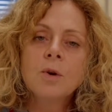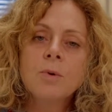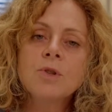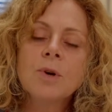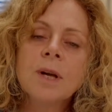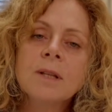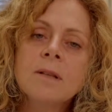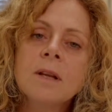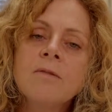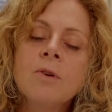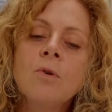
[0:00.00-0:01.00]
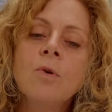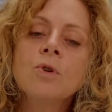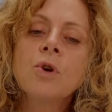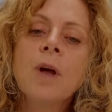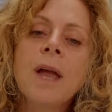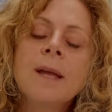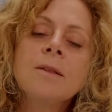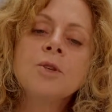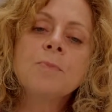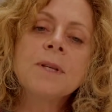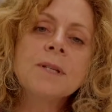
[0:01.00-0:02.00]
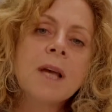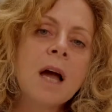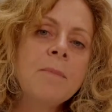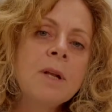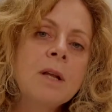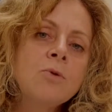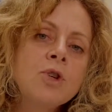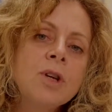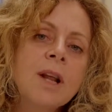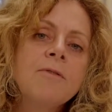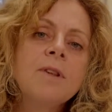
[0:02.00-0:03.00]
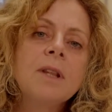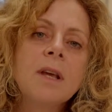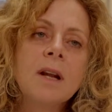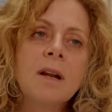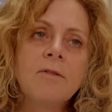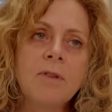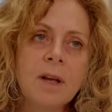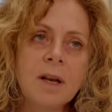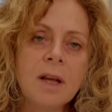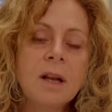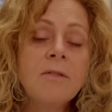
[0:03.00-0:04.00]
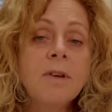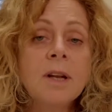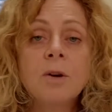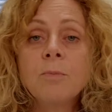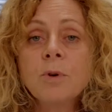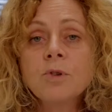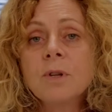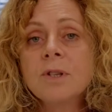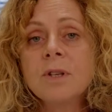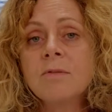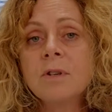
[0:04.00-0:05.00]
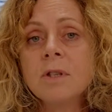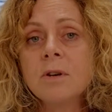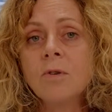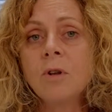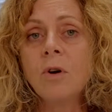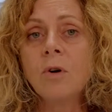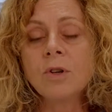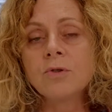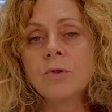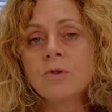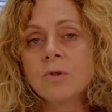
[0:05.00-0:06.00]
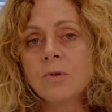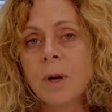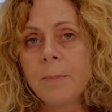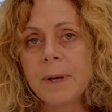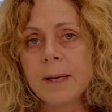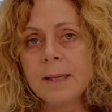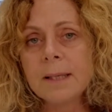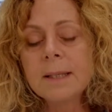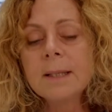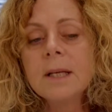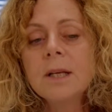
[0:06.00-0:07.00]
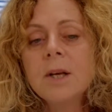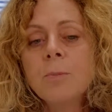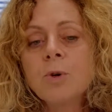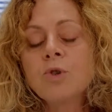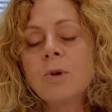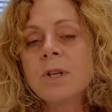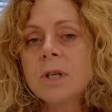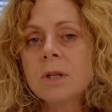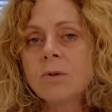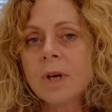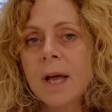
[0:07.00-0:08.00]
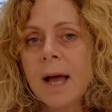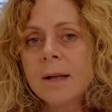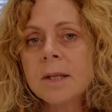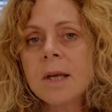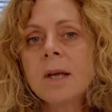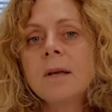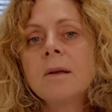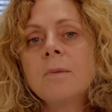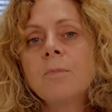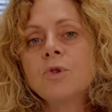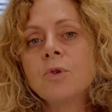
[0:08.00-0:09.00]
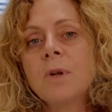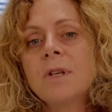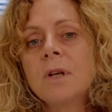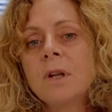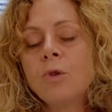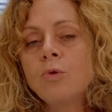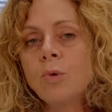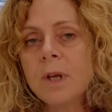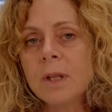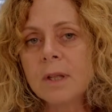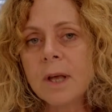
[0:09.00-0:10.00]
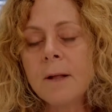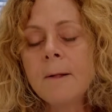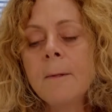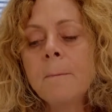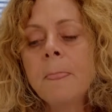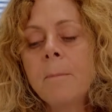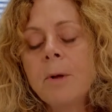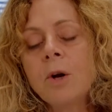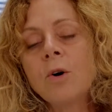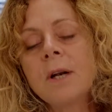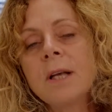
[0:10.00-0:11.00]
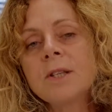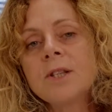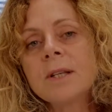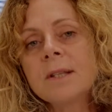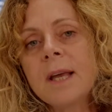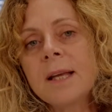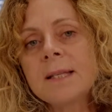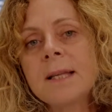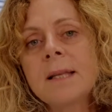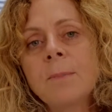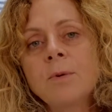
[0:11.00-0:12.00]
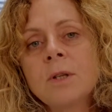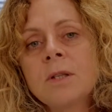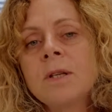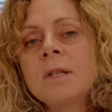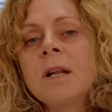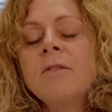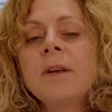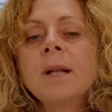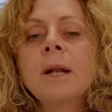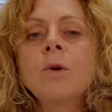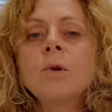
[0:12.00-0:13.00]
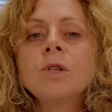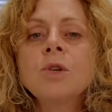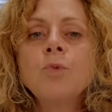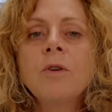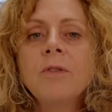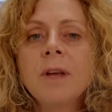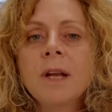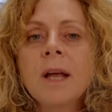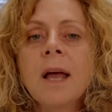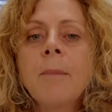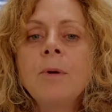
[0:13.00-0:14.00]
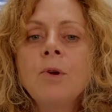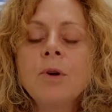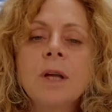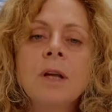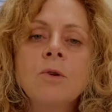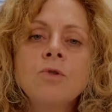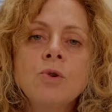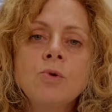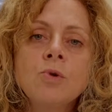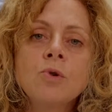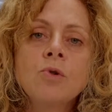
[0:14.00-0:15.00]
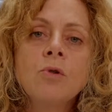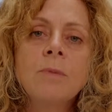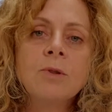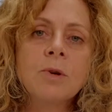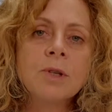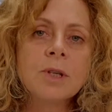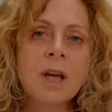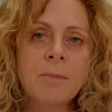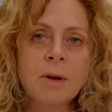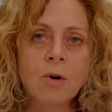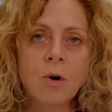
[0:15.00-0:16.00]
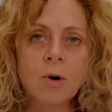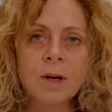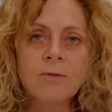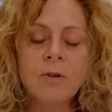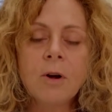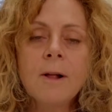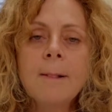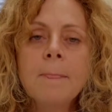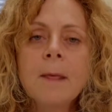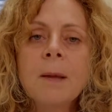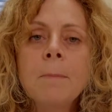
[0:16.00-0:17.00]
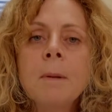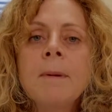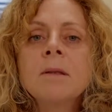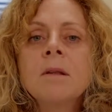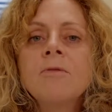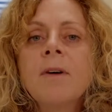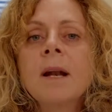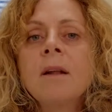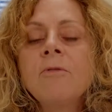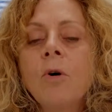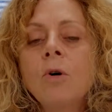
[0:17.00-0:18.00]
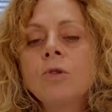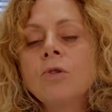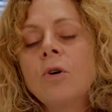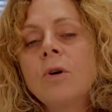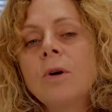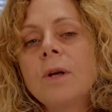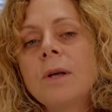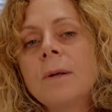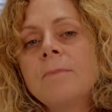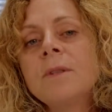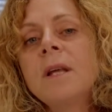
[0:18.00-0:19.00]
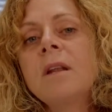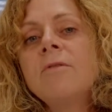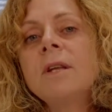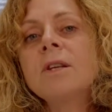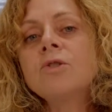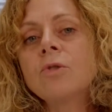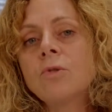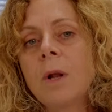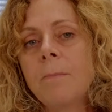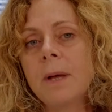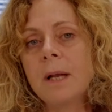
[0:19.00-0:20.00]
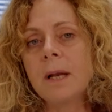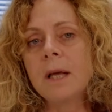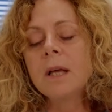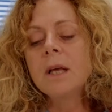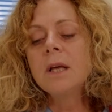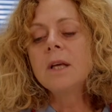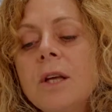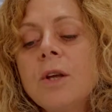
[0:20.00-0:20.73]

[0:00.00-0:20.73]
questo catetere venoso è indispensabile riuscire a vedere le vene. Le vene non possono essere viste con gli occhi, sono sotto la pelle possono essere toccate e possono essere intuite, però la certezza della posizione della vena non la si può avere a meno che non si usi uno strumento che si chiama ecografo e che permette di fare la foto eh, della vena sotto la pelle.